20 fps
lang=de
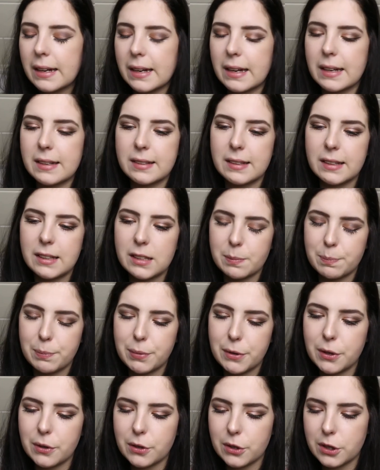Catrice
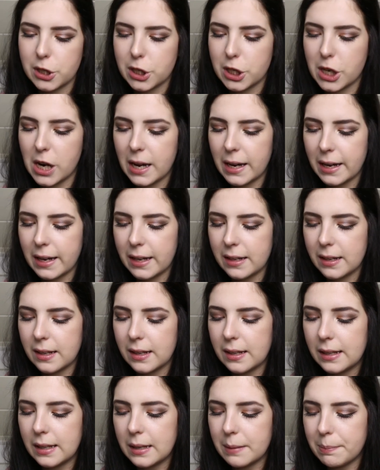Pure Shine
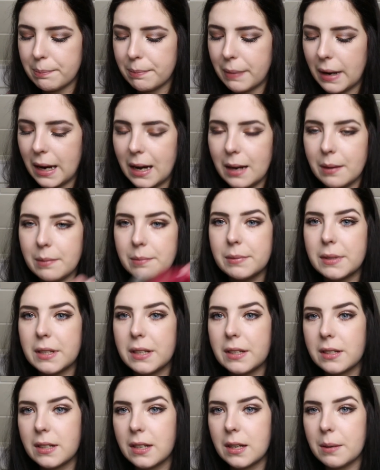Lip Balm,
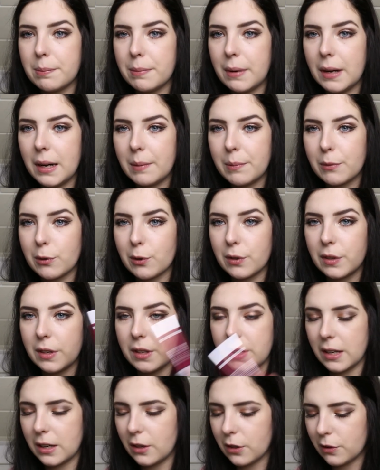Tinted Lip Balm, so
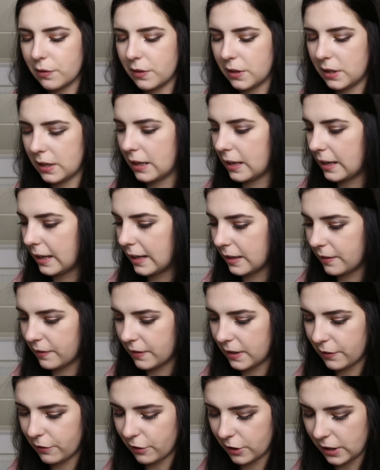sehen die aus, wie die, ähnlich
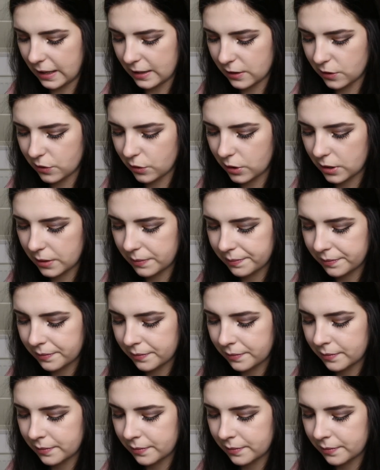wie die von Astor.